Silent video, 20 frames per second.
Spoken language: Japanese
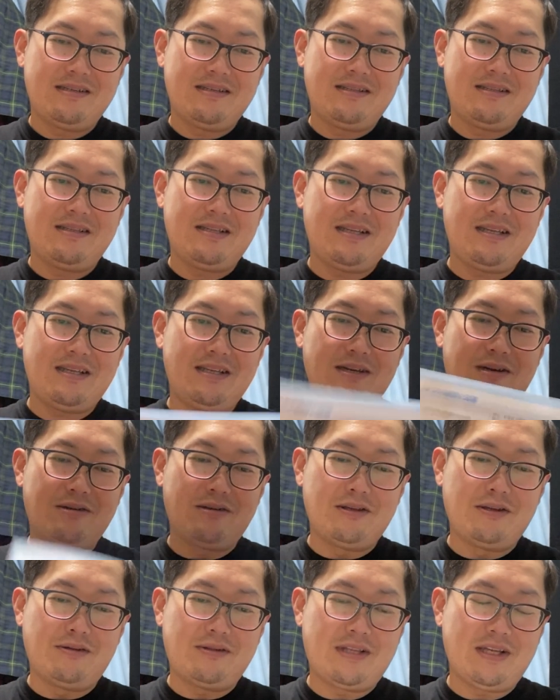で、
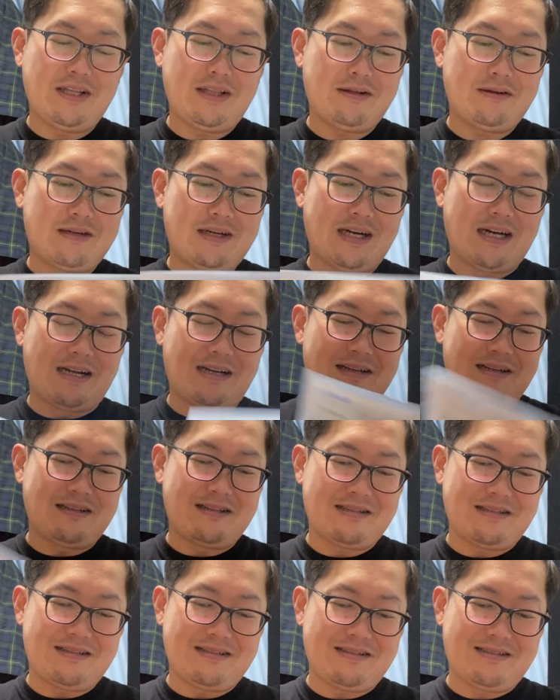予定とか、
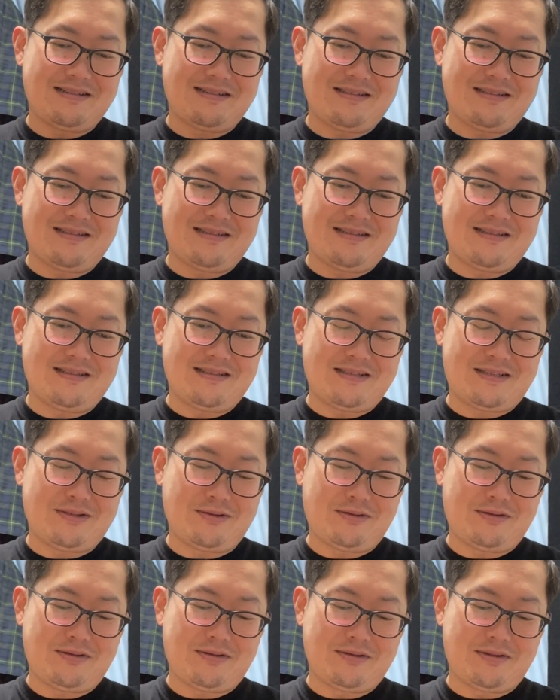
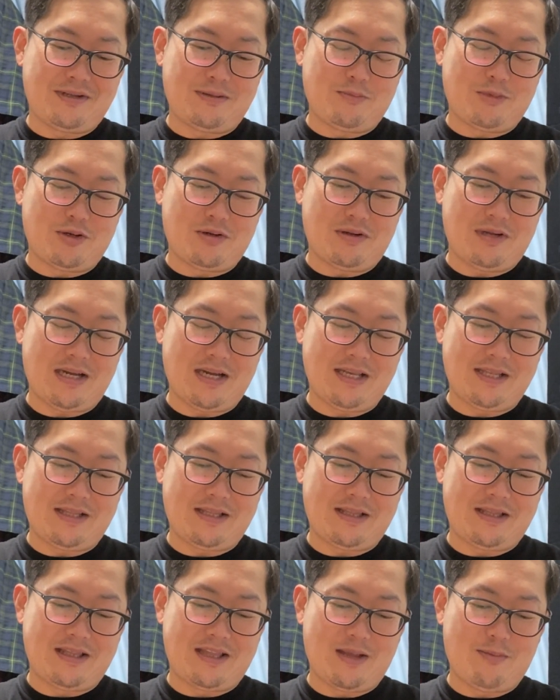ちょっとでも入っ
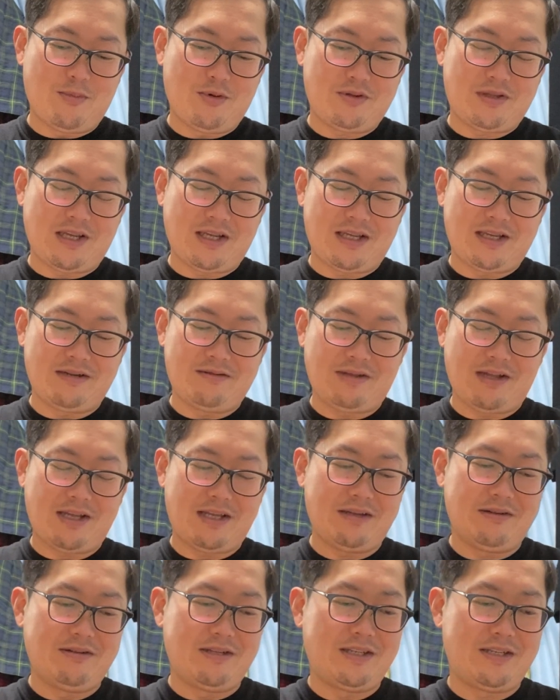てもできるだけ
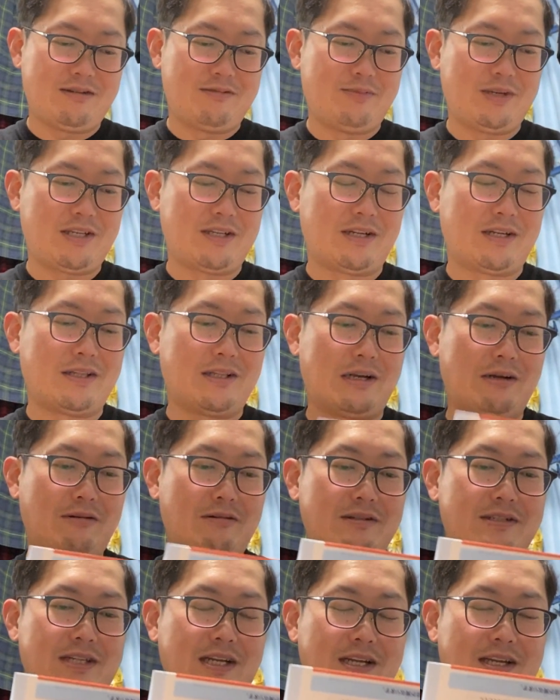行くべきなんだろ
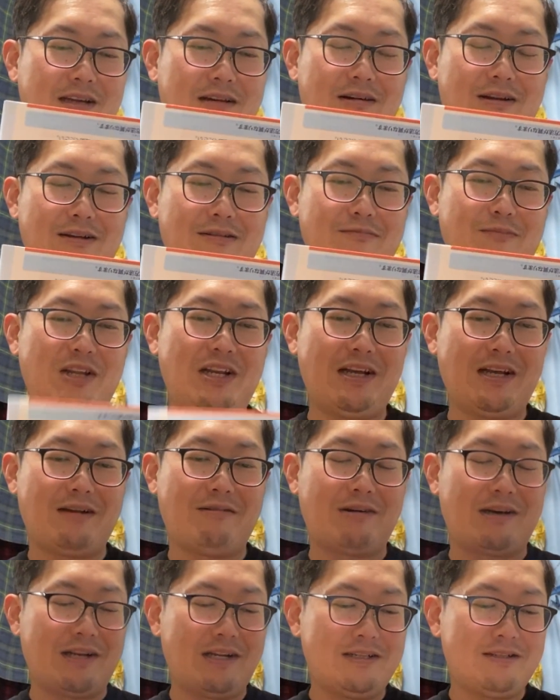う酒は飲めないの
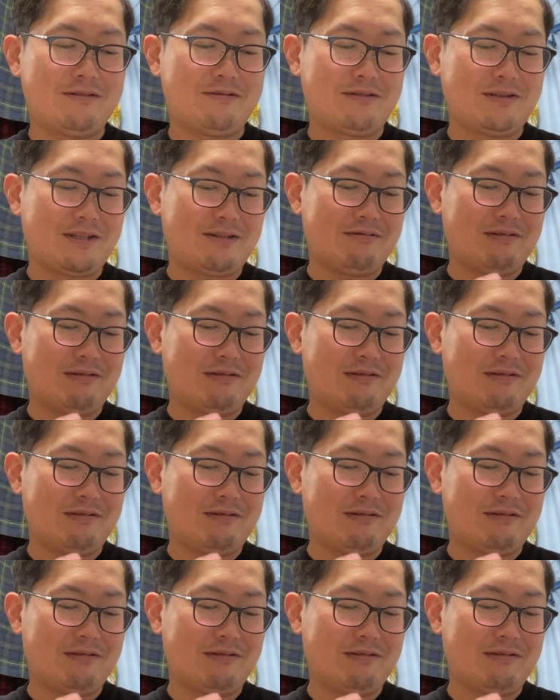かなその日。